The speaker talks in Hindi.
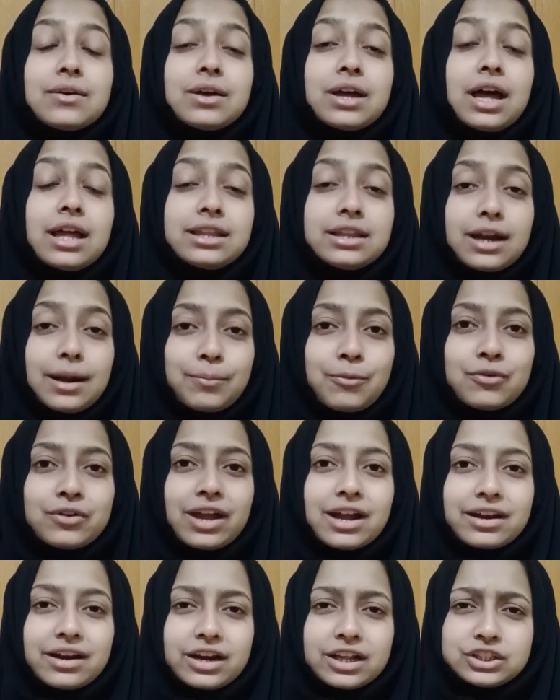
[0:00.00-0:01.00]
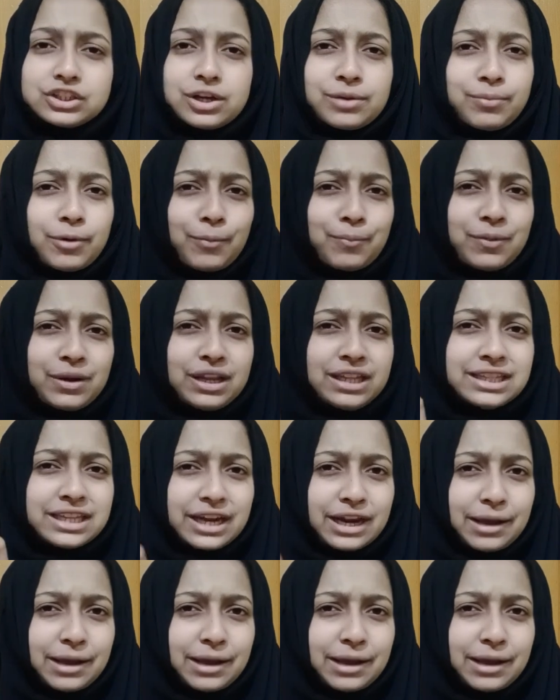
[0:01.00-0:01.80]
अंदर आपको क्या करना चाहिए प्रॉपरली